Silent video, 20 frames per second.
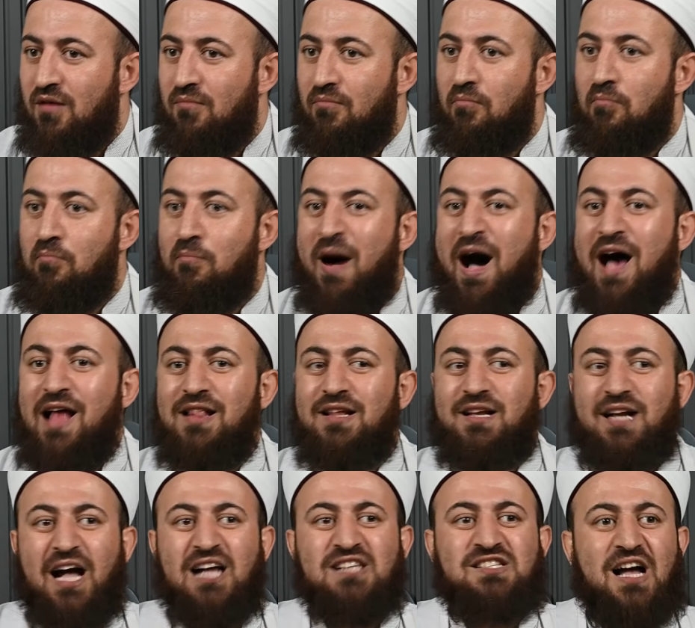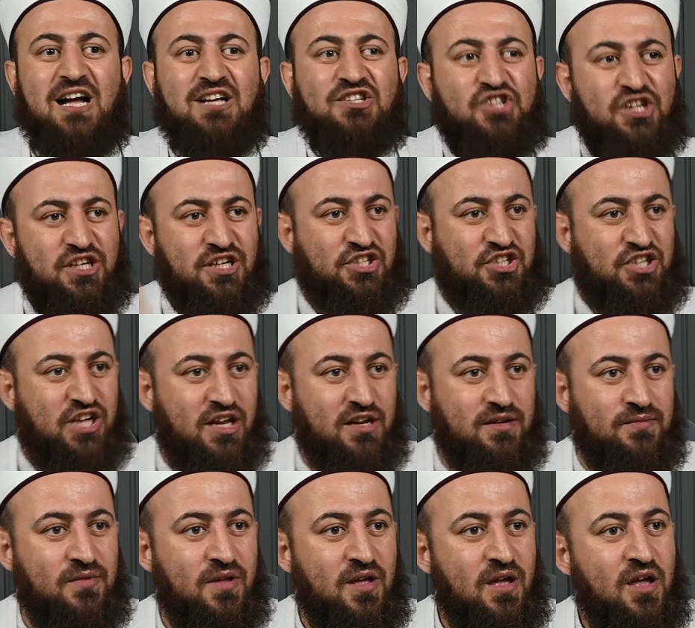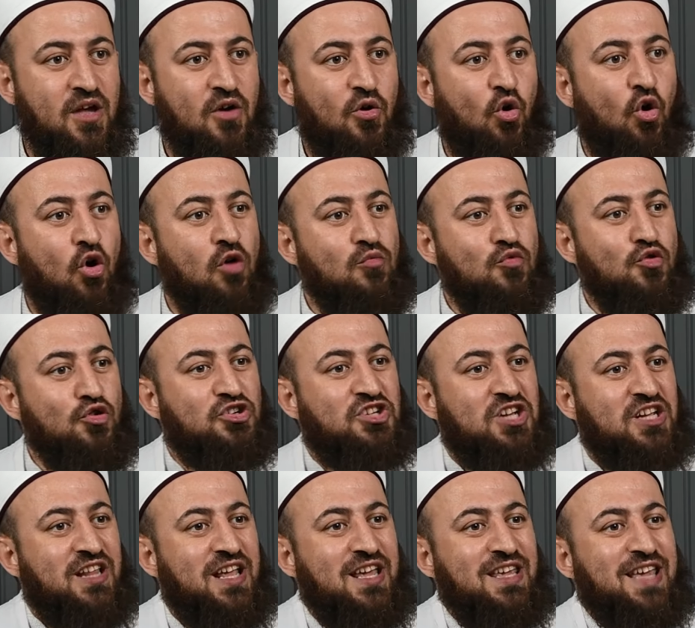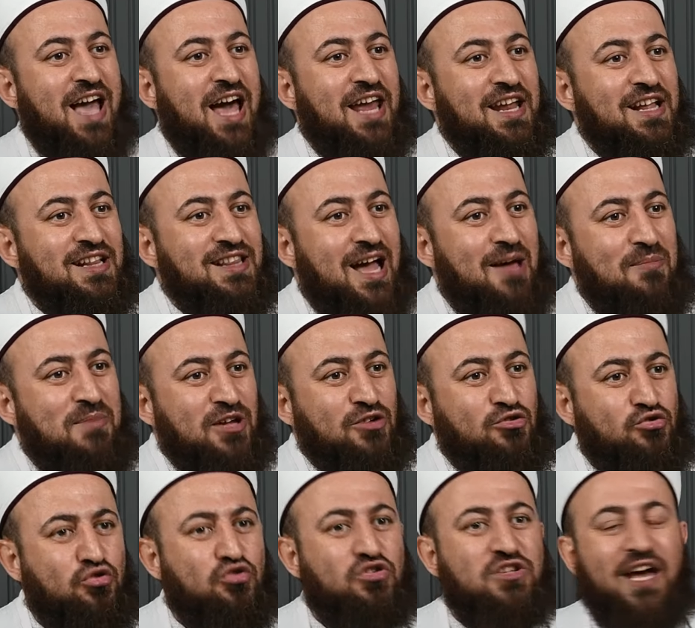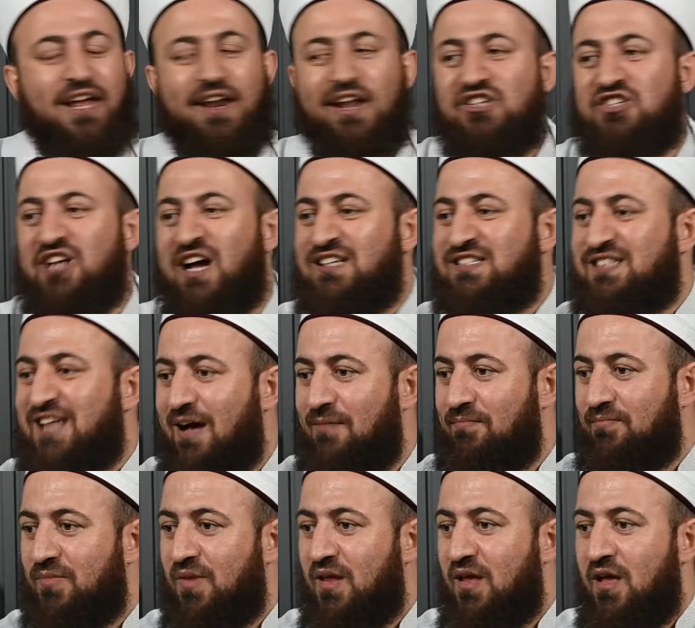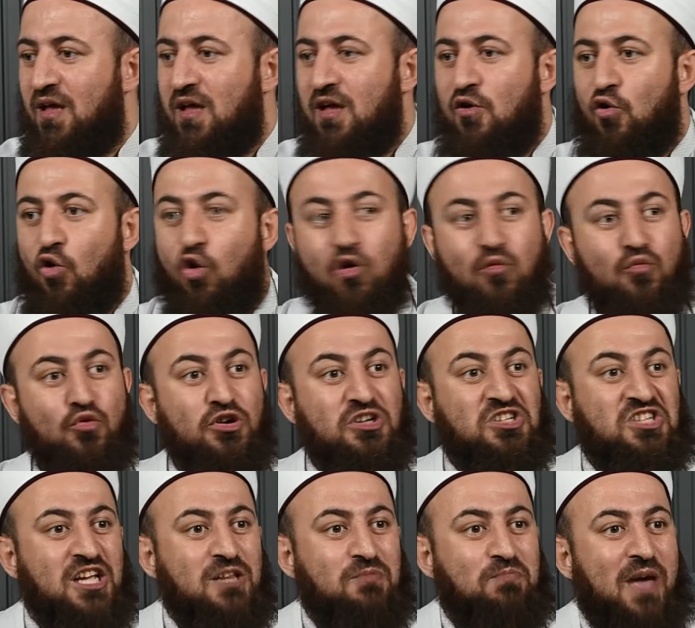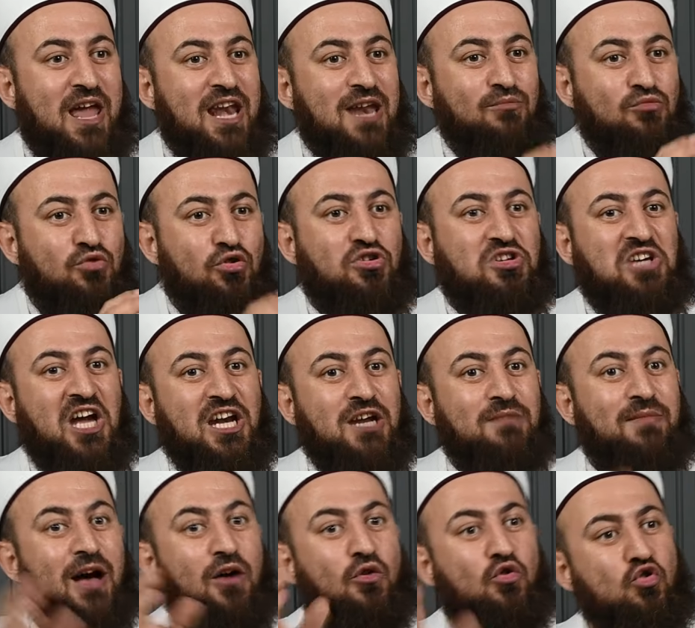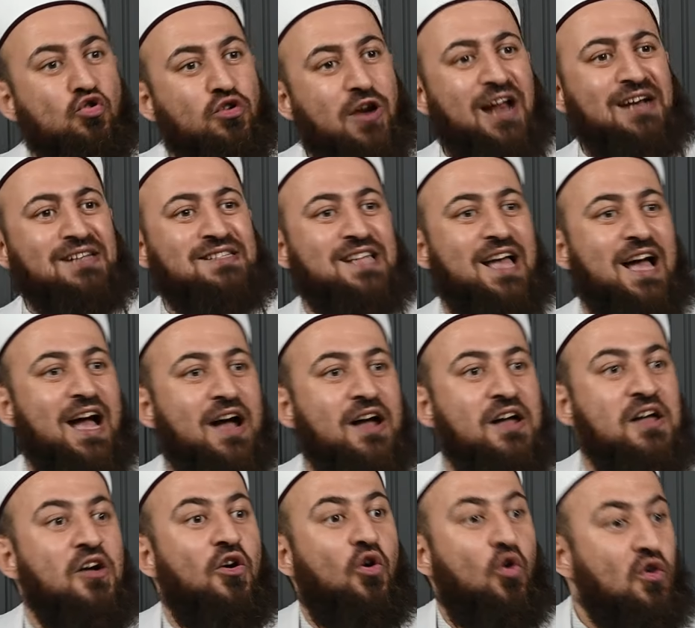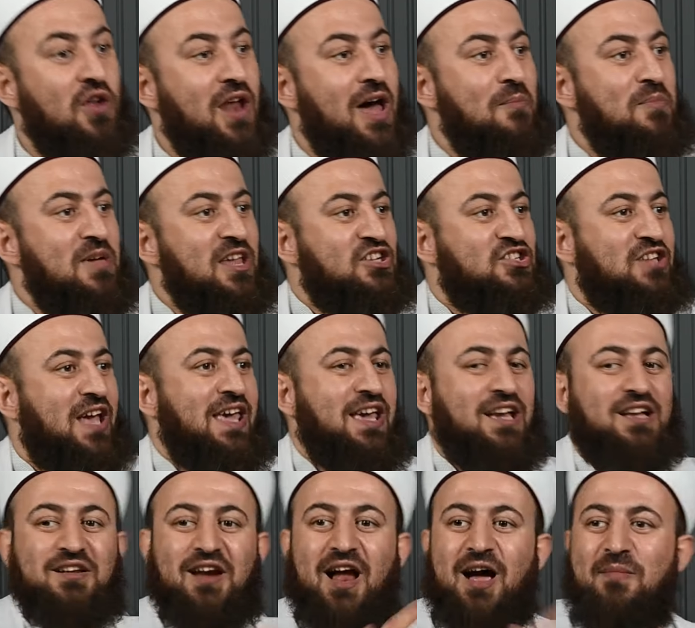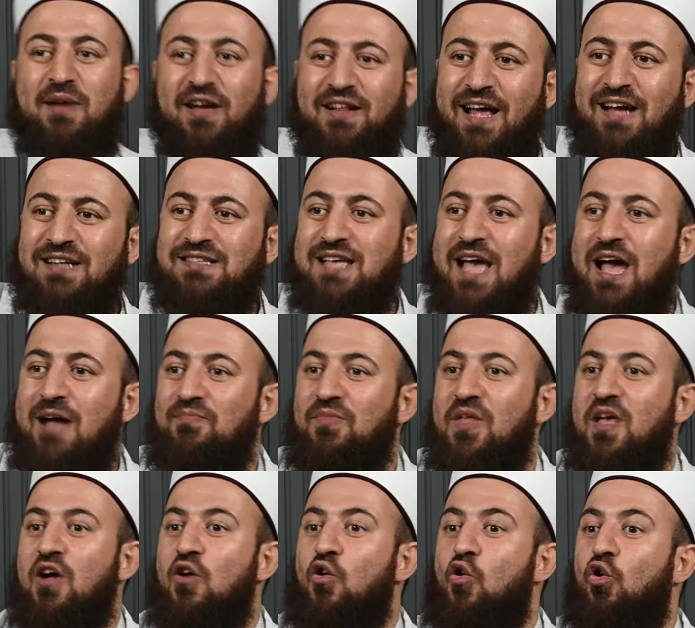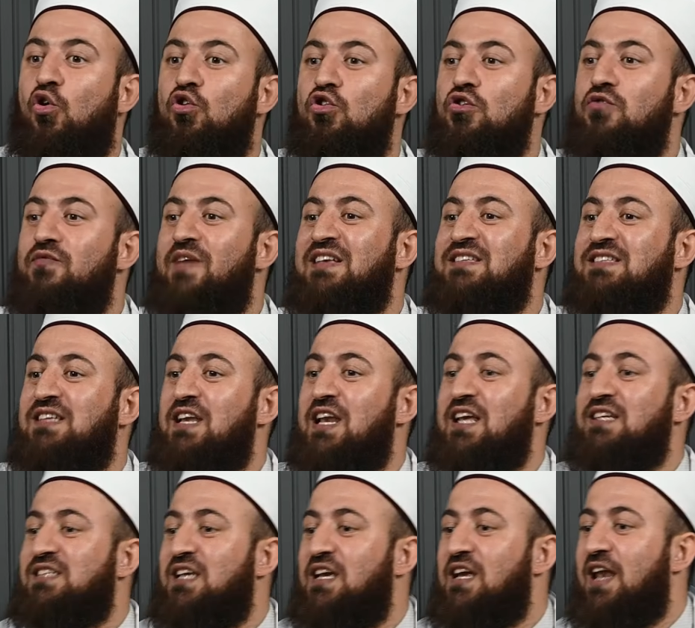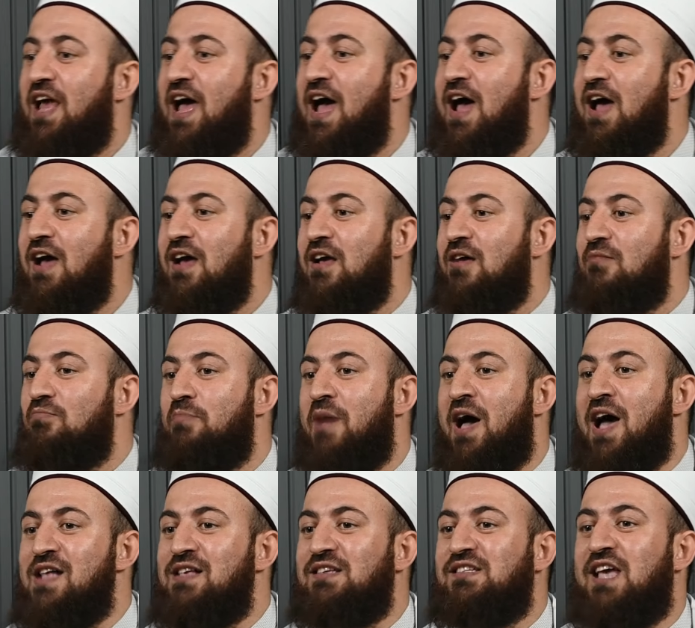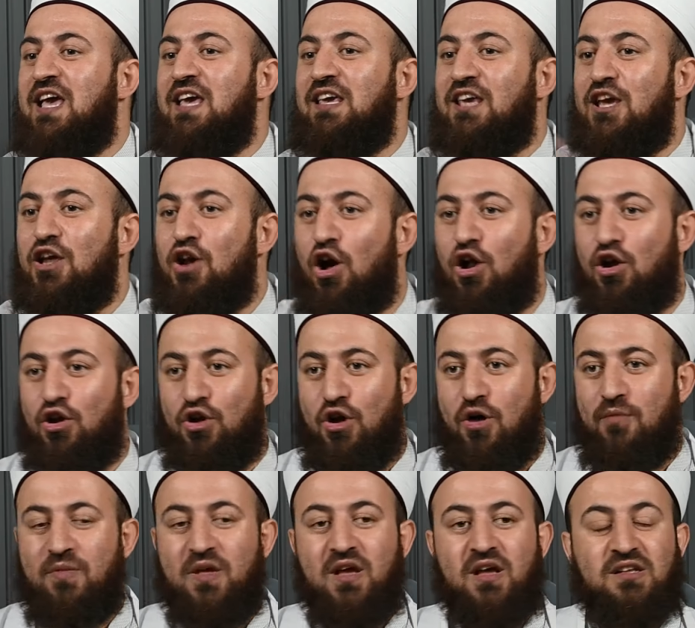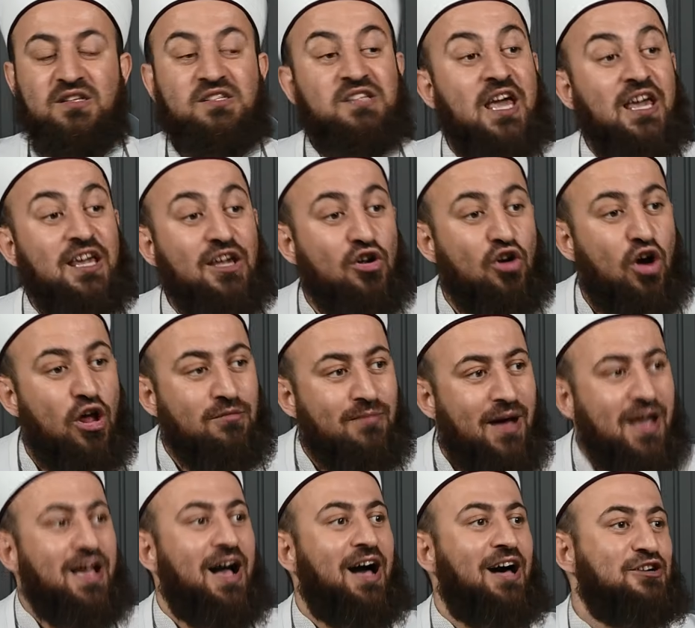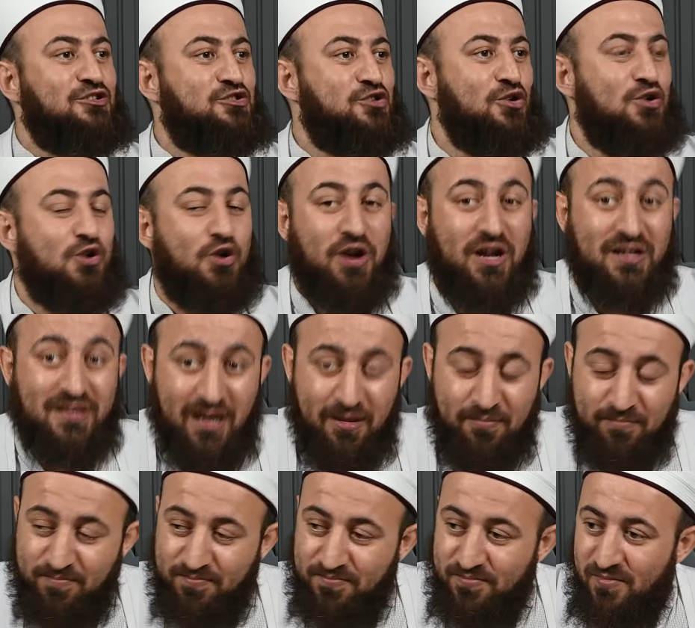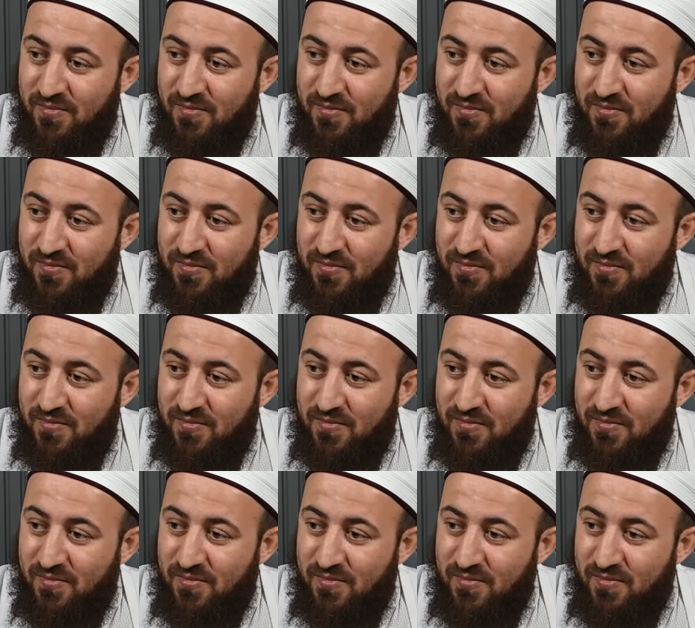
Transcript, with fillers: mal kazancı için o mürşidin yanında bir dükkan açarsam, o mürşit benim dükkanıma uğrarsa, ona bir şey ikram edersem, onun vesilesiyle ben zengin olurum. Zengin olmayı arzuluyor adam.